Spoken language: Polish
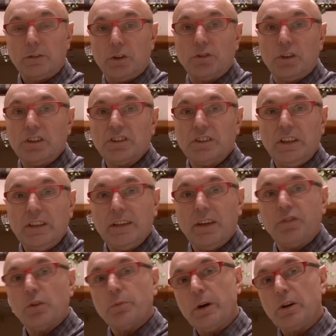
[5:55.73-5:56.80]
to to jest
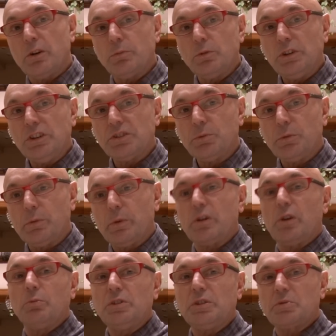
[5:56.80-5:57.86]
inna forma komunizmu, bo
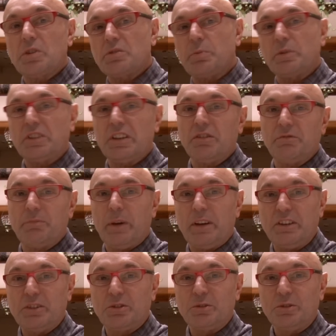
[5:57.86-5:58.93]
komunizm przecież powstał w
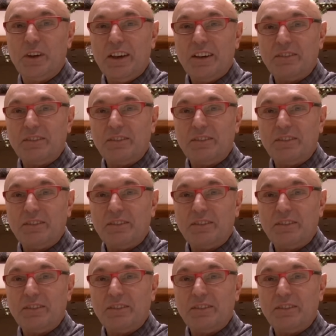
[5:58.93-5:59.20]
Paryżu,